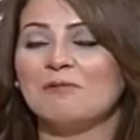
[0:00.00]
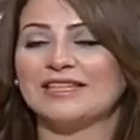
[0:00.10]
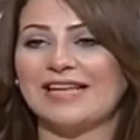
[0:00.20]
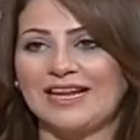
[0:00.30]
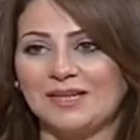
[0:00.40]

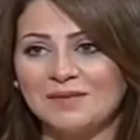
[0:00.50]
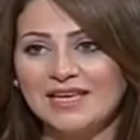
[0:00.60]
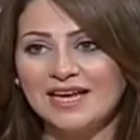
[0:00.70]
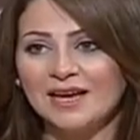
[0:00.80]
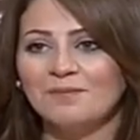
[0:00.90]

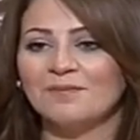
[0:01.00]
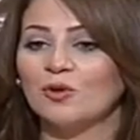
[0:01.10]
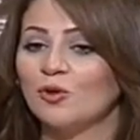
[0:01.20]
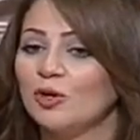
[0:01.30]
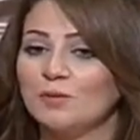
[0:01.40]
بتتعلميها
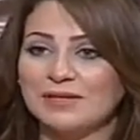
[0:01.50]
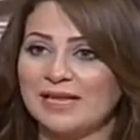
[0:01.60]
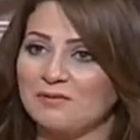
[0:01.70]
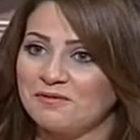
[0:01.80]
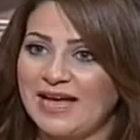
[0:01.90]
كل يوم
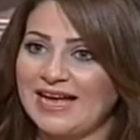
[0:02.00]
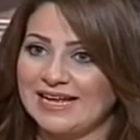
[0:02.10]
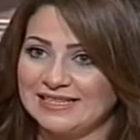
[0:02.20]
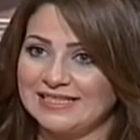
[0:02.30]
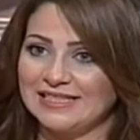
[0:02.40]
بتتعلمي فيه
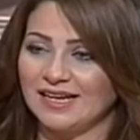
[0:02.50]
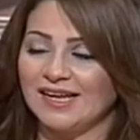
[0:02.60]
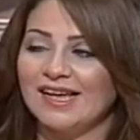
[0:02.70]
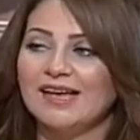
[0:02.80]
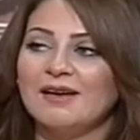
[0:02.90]
حاجه جديده
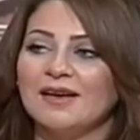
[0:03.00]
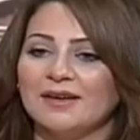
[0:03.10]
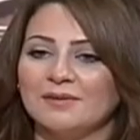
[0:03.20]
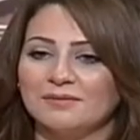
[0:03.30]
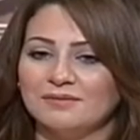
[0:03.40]

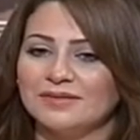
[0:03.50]
آه،